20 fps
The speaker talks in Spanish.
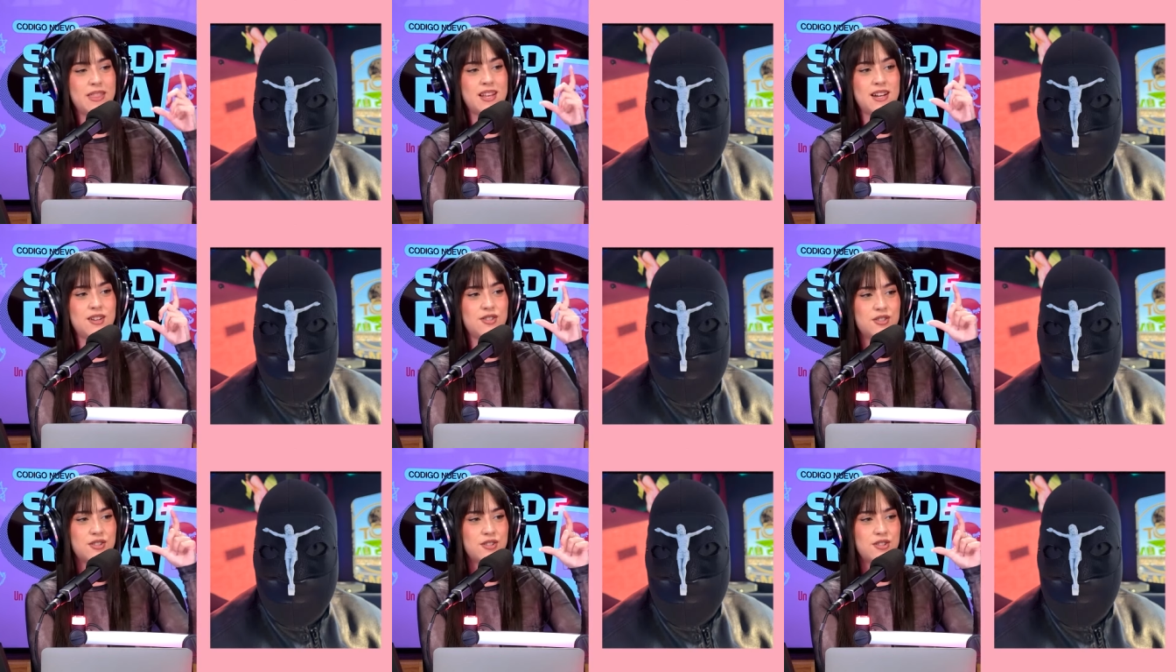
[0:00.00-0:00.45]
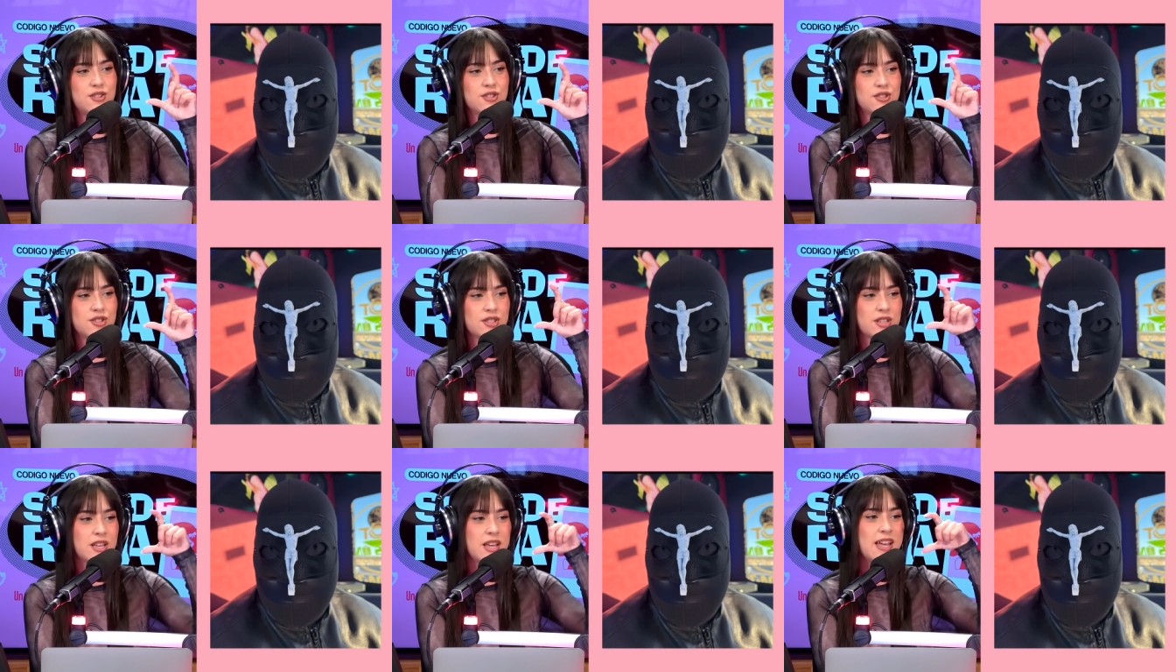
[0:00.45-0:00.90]
de
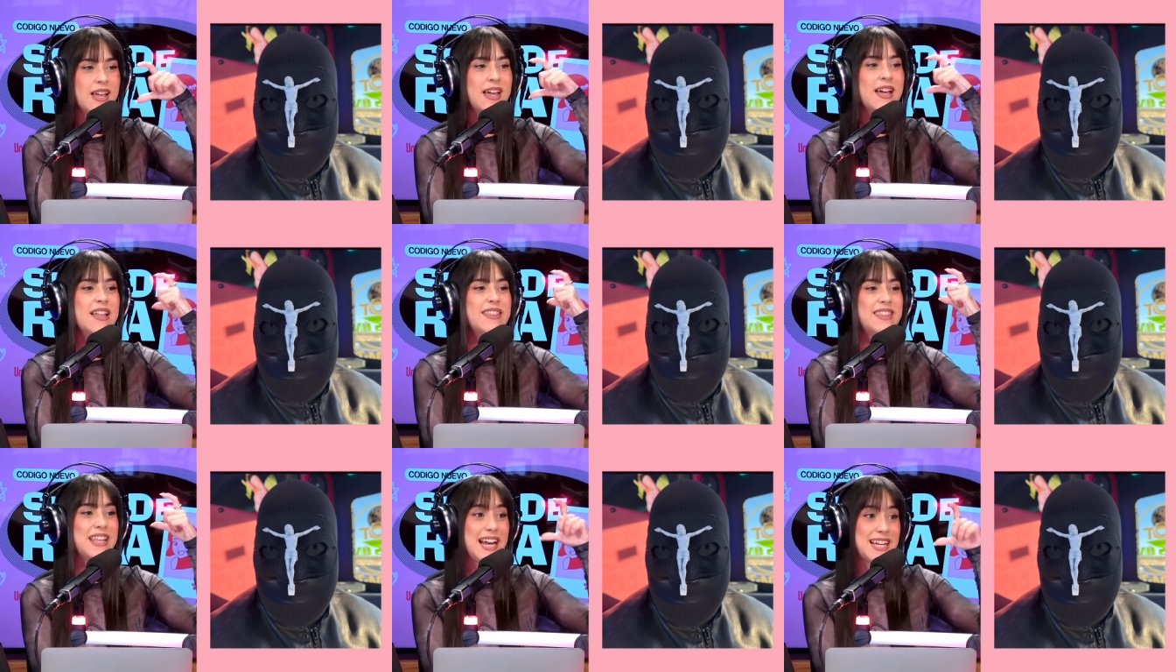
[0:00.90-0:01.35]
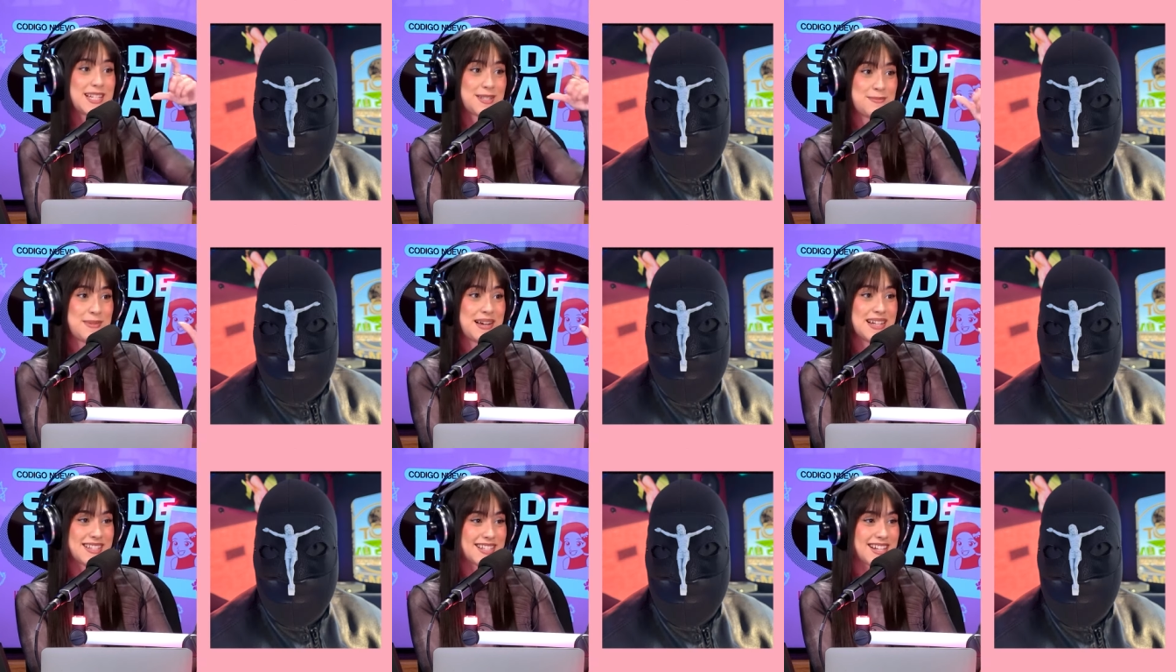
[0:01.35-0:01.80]
los de las
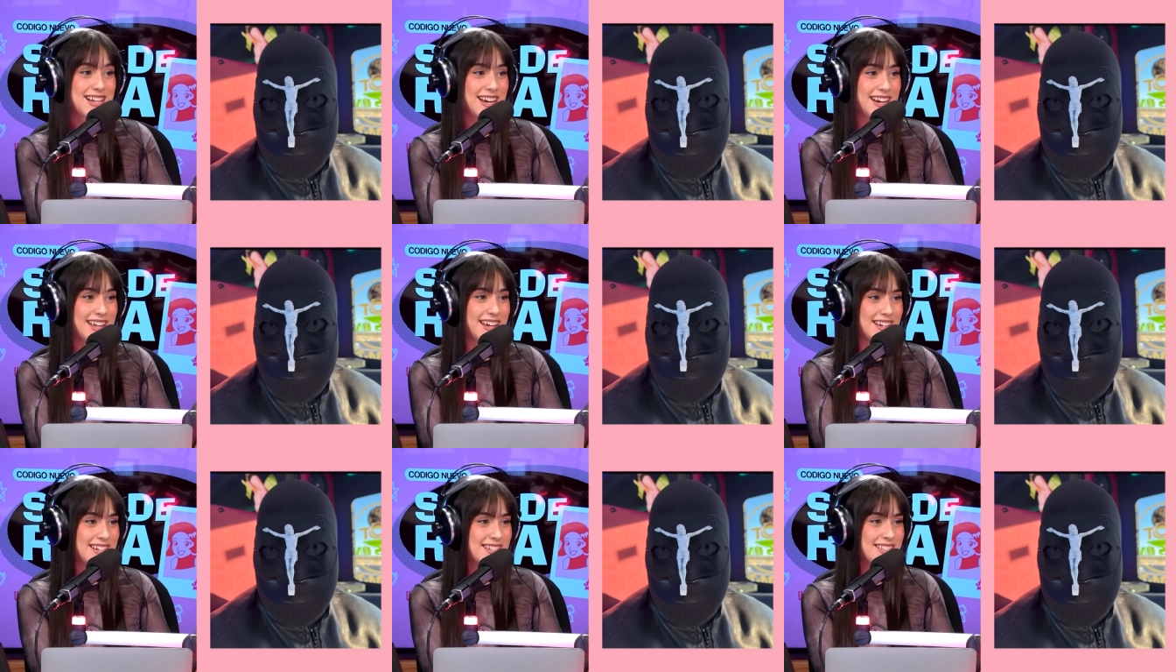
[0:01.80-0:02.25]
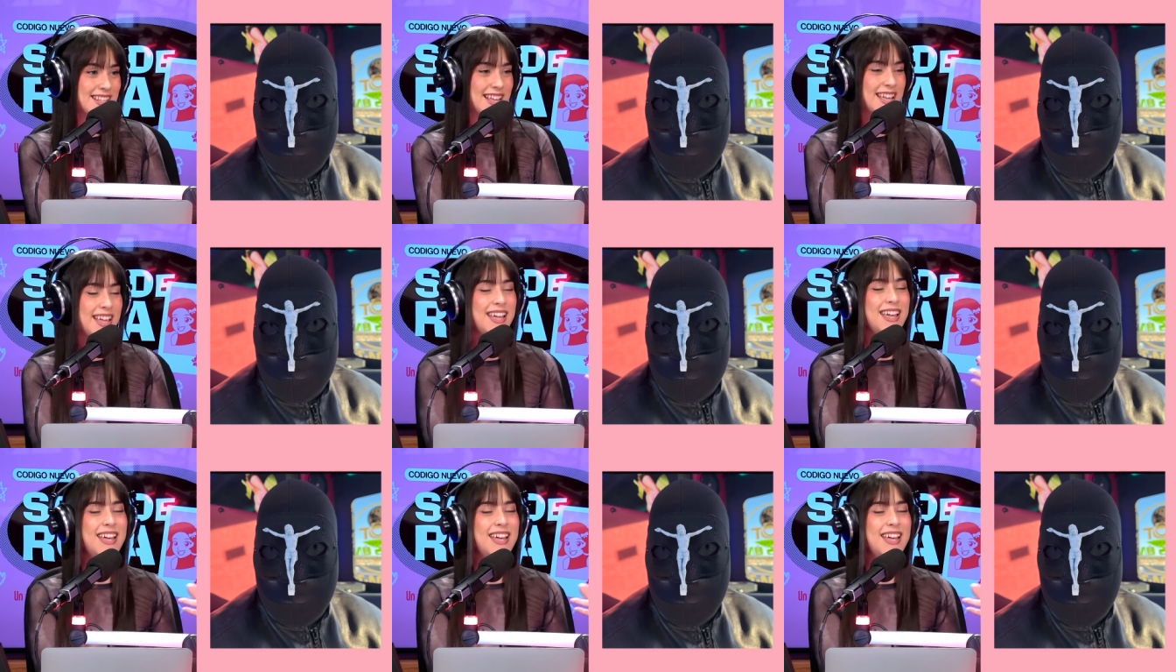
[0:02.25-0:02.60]
máscaras